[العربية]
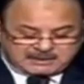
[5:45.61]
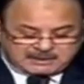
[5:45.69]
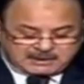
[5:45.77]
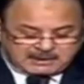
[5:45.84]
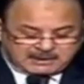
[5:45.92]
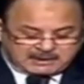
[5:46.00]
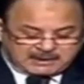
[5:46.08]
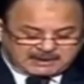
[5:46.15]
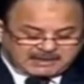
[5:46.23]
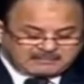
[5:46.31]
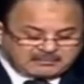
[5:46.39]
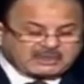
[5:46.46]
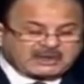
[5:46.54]
قيام
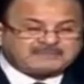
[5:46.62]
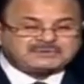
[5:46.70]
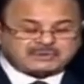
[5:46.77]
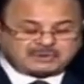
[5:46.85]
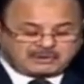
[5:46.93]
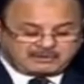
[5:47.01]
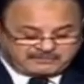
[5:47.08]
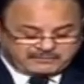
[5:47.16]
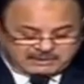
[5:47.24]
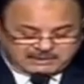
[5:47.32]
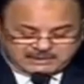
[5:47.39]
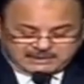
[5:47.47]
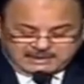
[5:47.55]
نبذ العنف
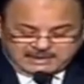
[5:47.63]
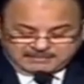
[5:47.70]
والإرهاب